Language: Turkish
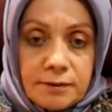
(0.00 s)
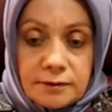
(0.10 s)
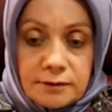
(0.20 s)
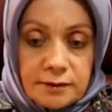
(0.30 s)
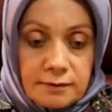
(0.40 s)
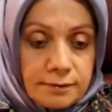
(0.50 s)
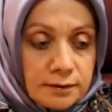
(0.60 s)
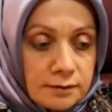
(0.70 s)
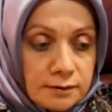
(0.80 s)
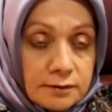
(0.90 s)
Bilindiği gibi
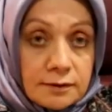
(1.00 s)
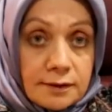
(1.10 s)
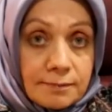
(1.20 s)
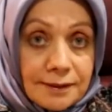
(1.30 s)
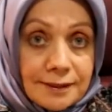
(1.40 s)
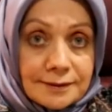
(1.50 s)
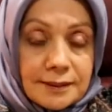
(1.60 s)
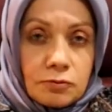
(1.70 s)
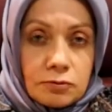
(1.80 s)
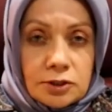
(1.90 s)
e, gebeler
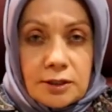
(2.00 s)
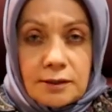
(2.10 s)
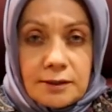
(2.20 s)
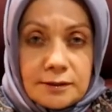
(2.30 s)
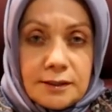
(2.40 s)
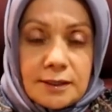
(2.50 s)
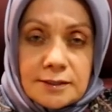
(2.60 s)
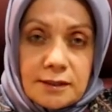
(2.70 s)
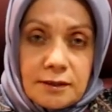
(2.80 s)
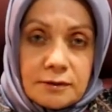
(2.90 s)
uygun şartlarda her
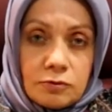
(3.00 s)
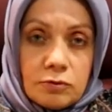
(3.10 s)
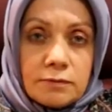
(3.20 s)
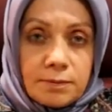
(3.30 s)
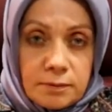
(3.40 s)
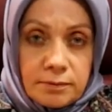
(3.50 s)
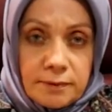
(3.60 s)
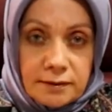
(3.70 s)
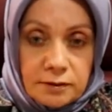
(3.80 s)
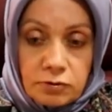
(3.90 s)
hastanede doğum
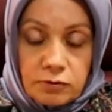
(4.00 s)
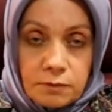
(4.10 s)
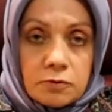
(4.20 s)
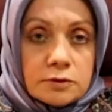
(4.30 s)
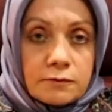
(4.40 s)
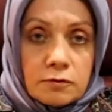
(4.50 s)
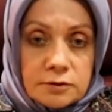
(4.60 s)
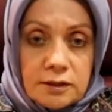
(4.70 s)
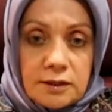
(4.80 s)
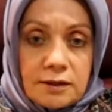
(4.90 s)
yapabilmekte COVID pozitif
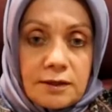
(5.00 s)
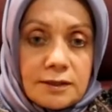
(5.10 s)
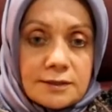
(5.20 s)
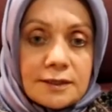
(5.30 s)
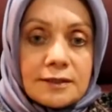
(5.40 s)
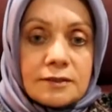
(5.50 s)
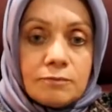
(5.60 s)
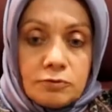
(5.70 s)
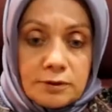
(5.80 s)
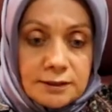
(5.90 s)
olsalar dahi.
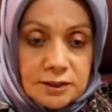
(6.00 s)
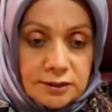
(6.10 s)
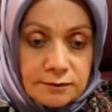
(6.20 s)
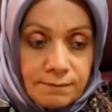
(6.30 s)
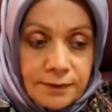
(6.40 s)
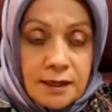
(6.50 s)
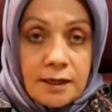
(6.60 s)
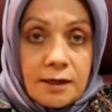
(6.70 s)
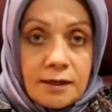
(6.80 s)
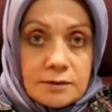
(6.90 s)
Sadece bunlar için
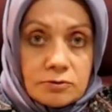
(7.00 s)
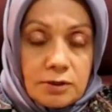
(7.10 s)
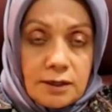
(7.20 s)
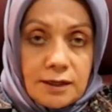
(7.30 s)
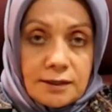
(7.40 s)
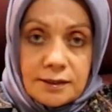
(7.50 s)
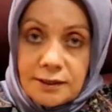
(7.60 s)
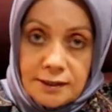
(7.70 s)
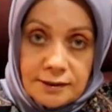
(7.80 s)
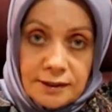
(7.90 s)
İzole ayrı
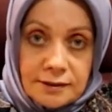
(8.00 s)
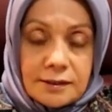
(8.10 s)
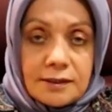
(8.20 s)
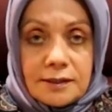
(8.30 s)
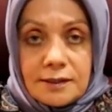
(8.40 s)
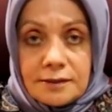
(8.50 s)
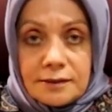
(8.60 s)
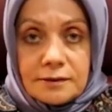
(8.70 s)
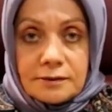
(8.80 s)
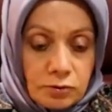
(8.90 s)
alanlar, hani
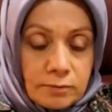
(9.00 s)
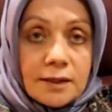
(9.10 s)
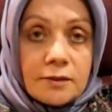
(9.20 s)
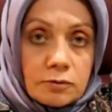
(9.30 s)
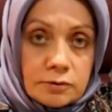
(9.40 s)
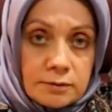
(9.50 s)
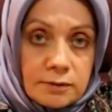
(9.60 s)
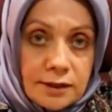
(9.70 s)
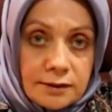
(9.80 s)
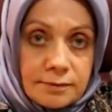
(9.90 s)
ayrı doğumhane
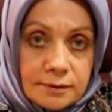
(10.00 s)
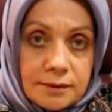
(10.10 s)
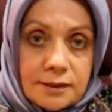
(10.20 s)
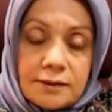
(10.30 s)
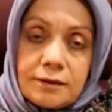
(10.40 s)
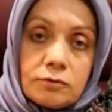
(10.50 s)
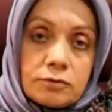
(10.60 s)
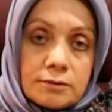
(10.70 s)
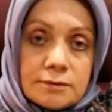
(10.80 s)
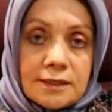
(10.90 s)
ortamı, ayrı bir ameliyathane
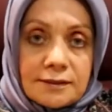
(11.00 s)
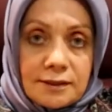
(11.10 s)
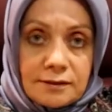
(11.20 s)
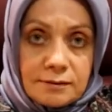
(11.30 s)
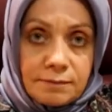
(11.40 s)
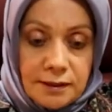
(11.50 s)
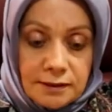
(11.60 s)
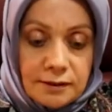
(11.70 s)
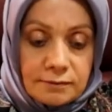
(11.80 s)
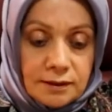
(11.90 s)
ortamı zaten
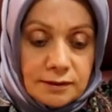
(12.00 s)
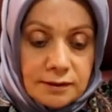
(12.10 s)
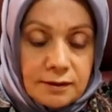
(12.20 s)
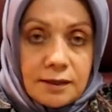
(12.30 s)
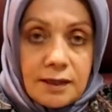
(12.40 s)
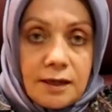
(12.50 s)
planlanmakta.